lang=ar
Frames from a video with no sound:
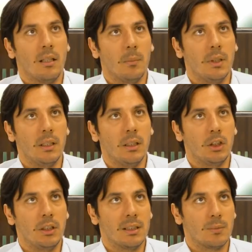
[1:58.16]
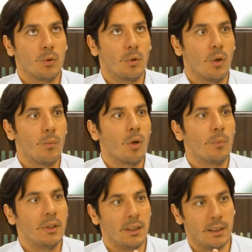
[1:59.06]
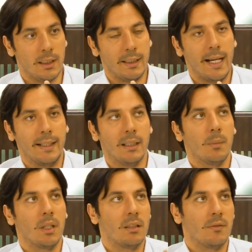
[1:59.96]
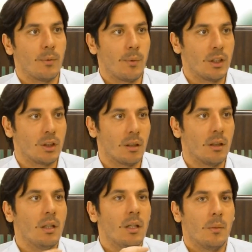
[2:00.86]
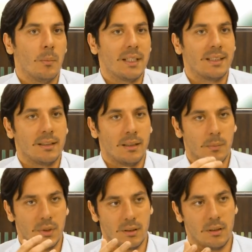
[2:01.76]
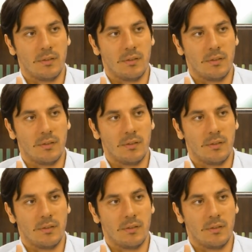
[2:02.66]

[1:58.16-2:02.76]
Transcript: بشيء اسمه كوموربيديتي يعني مريض فايبرمالجيا بس بالصدفه